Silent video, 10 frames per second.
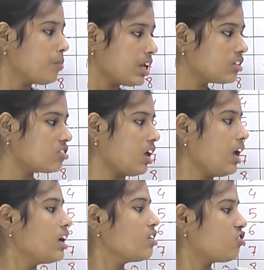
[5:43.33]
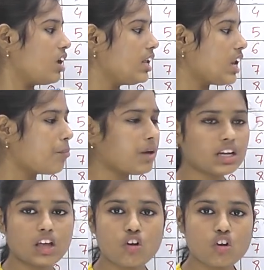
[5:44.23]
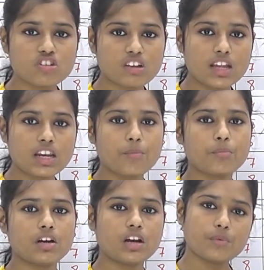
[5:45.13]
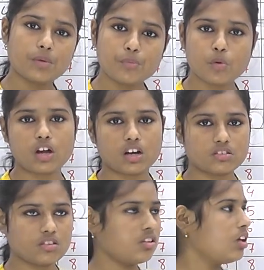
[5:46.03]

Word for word: মিলছে সেই নাম্বারটাই হলো সেই নাম্বারের আমার প্রোডাক্ট